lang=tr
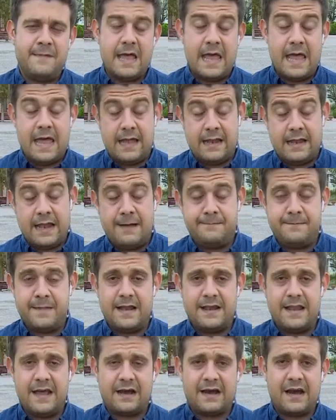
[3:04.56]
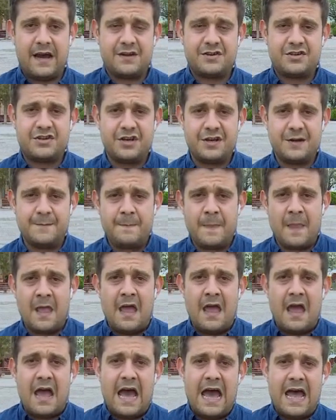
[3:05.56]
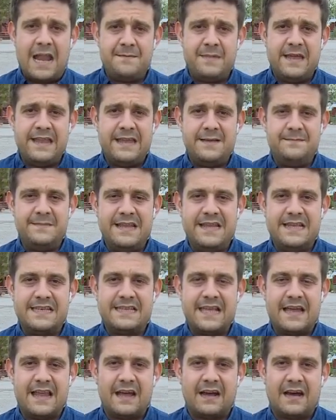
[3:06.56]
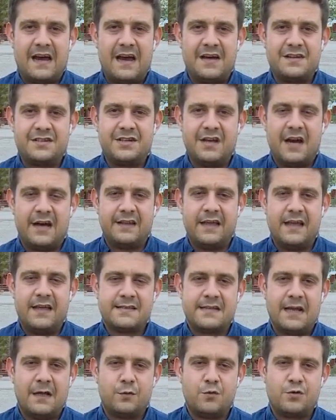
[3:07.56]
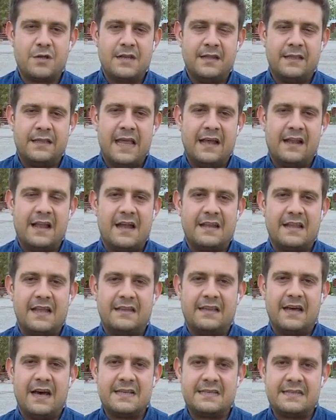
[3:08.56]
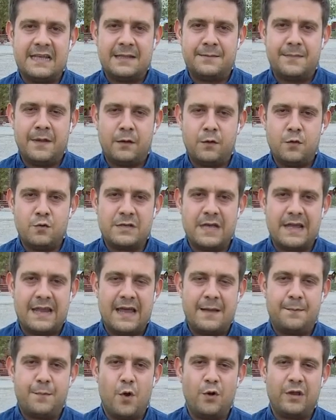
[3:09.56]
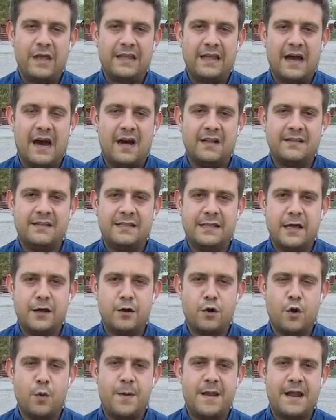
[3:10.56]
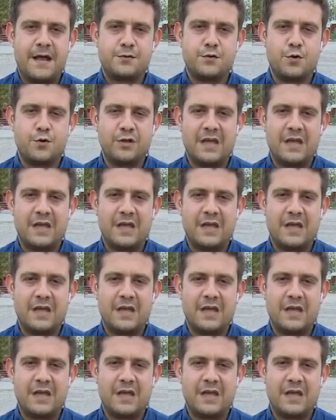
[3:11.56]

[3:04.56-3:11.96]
eylemlerine karşı Ermeni milislere karşı anayasal düzeni tekrardan tahsis etmek üzere bölgede anti terör operasyonu